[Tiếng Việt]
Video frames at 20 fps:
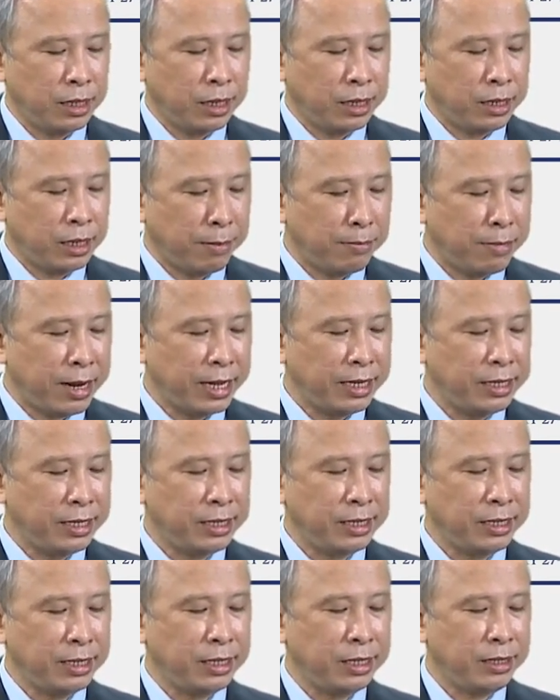Năm nay,
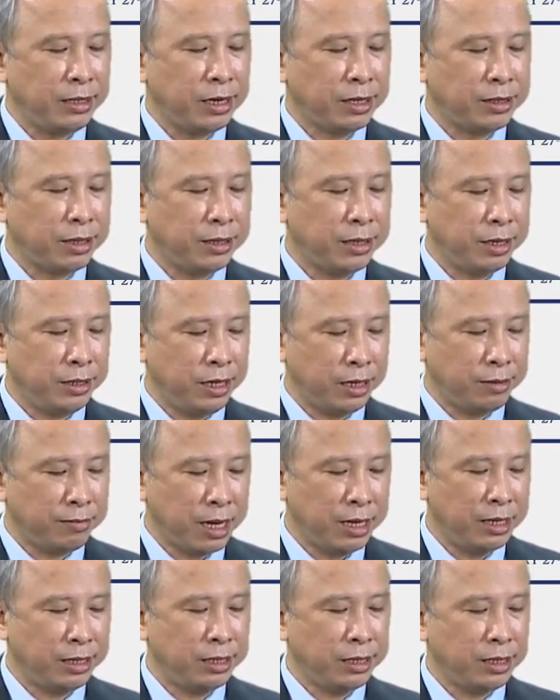do tình hình dịch
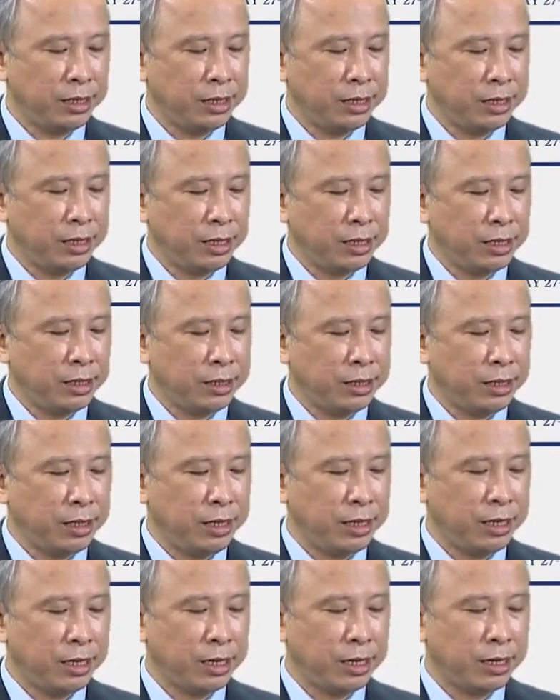bệnh,
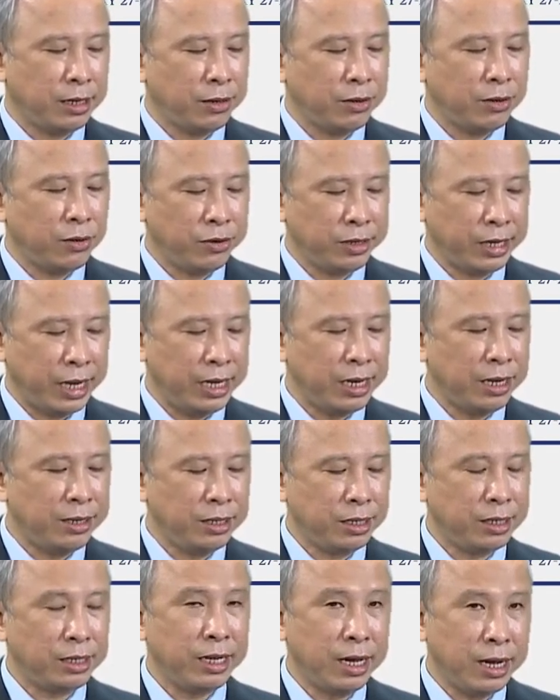thì à, hội nghị đã
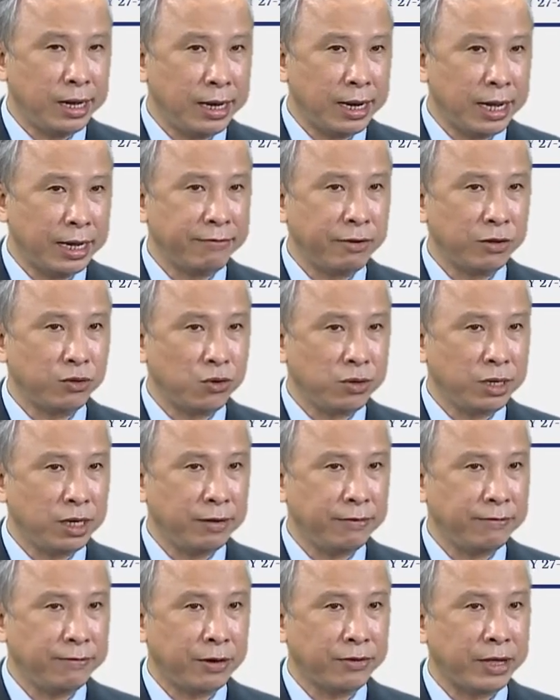được dời lại và tổ chức
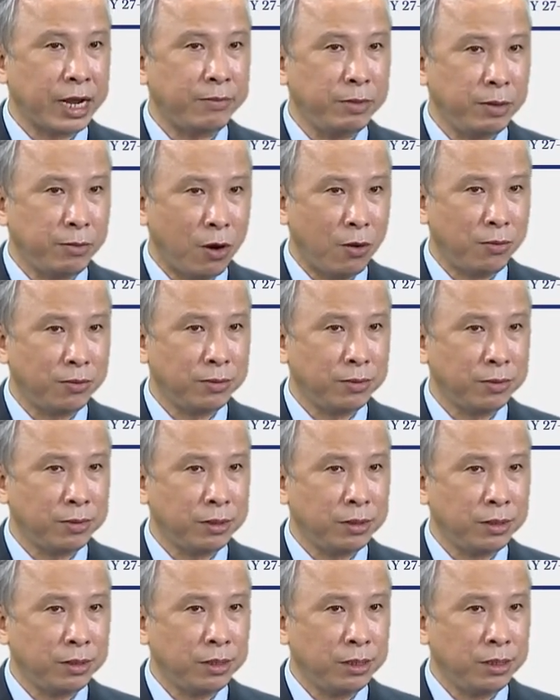vào tháng 11
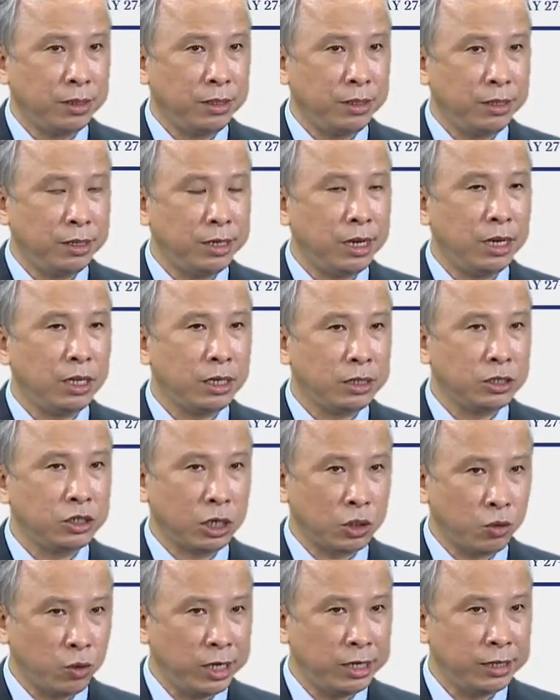dưới hình thức
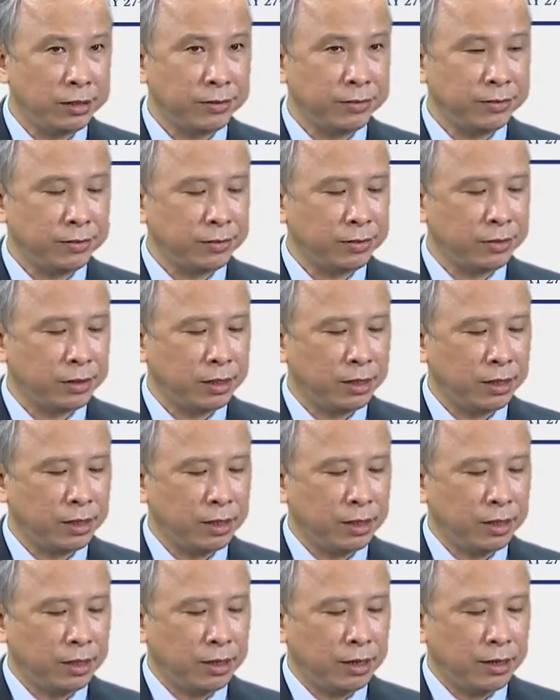trực tuyến.
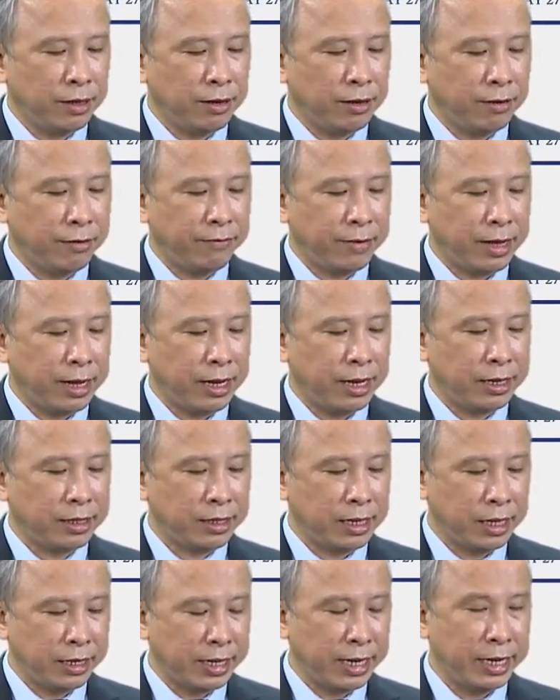Và
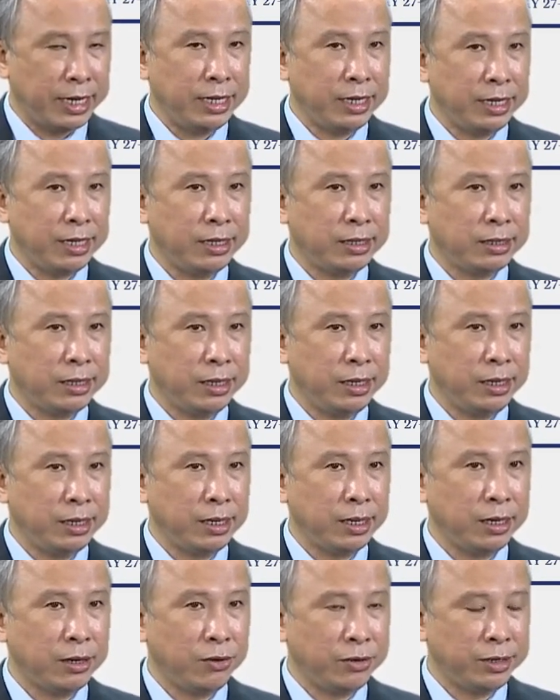lần này thì
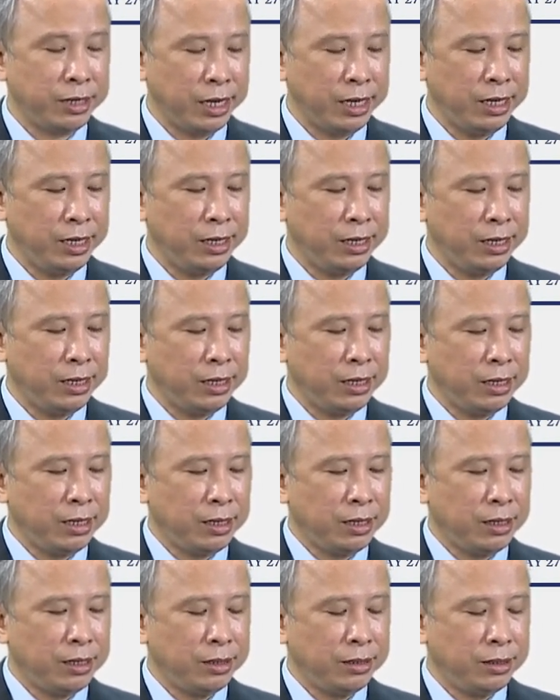à, hội nghị
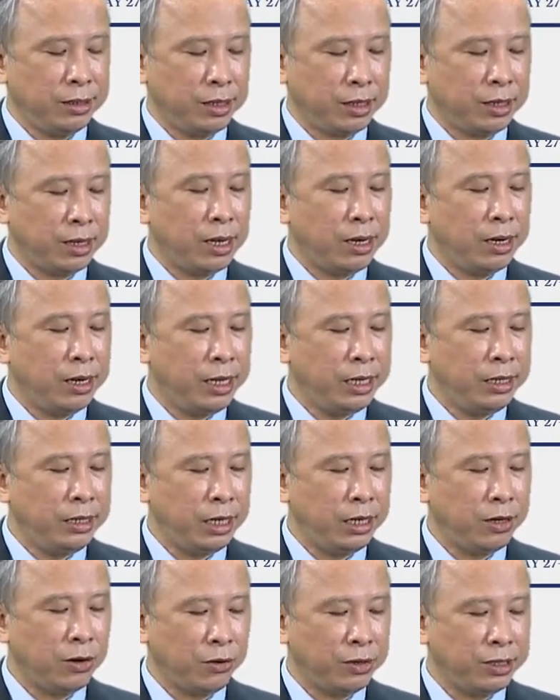được Liên
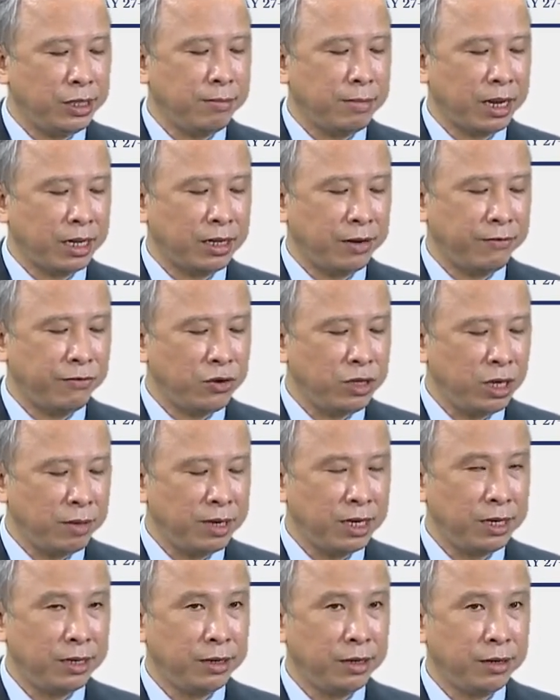chi hội tim mạch Thành phố Hồ Chí
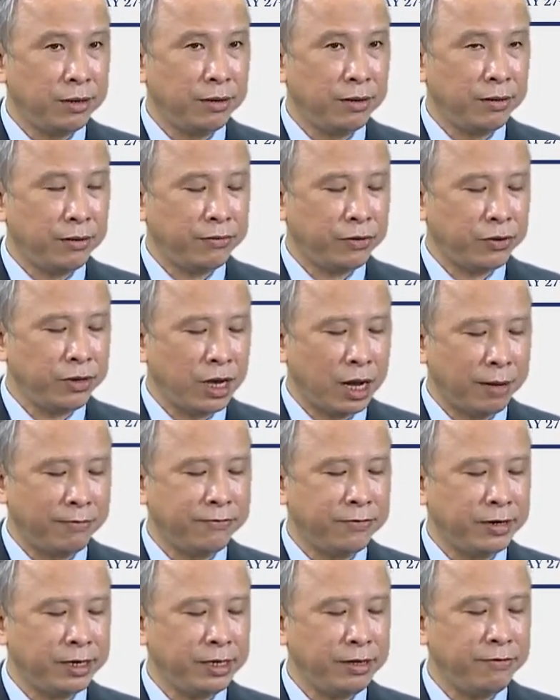Minh phối hợp
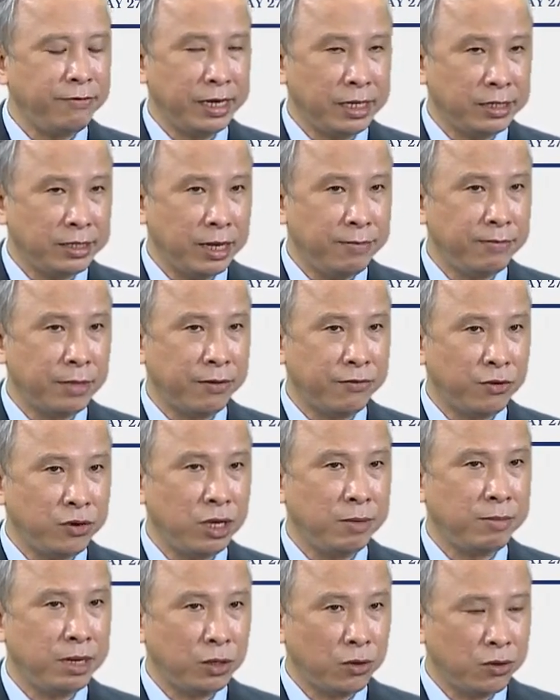với Viện Tim Thành phố Hồ Chí
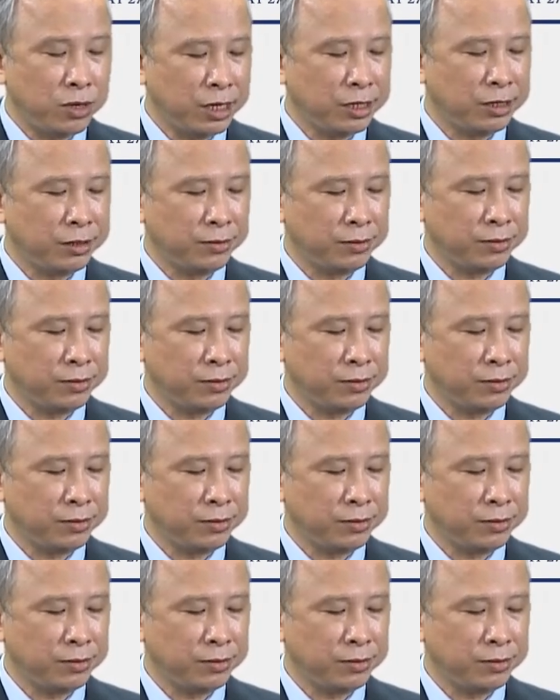Minh tổ chức.